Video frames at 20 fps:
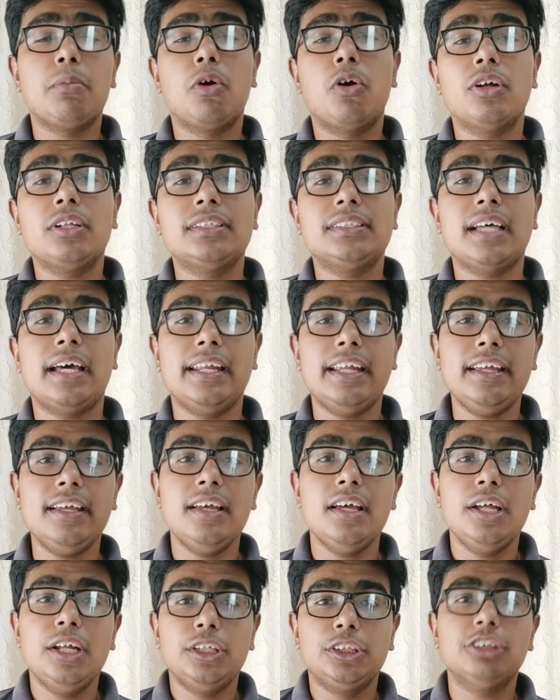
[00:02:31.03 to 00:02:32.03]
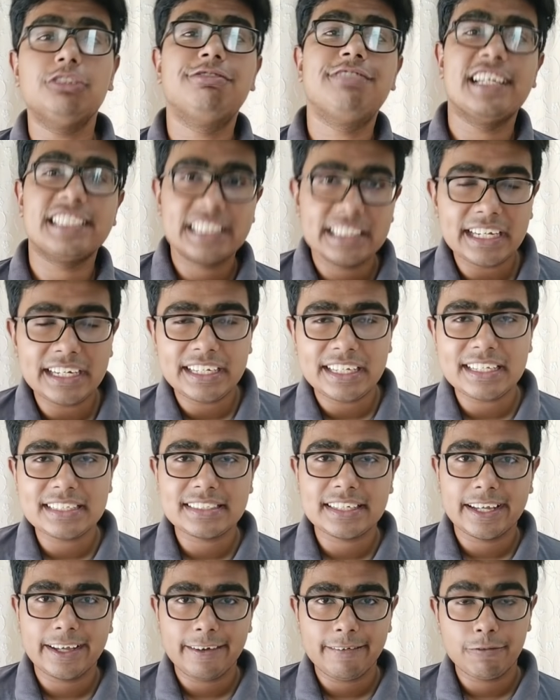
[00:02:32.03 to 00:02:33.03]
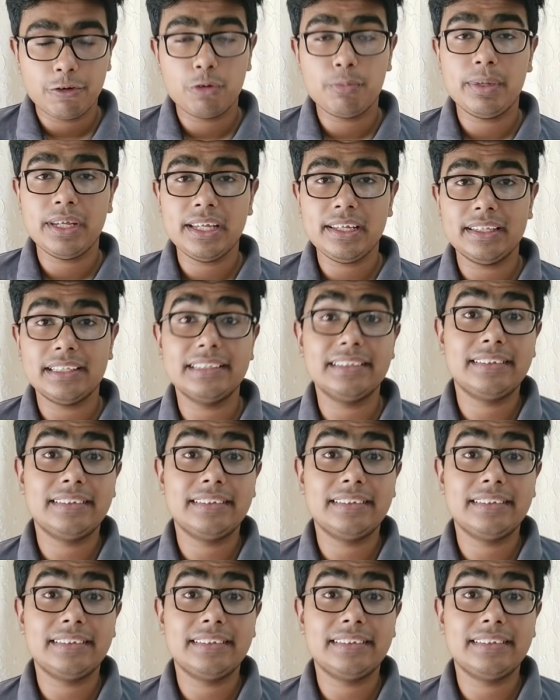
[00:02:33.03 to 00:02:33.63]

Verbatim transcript: बहुत सारी जो फैसिलिटीज है वो भी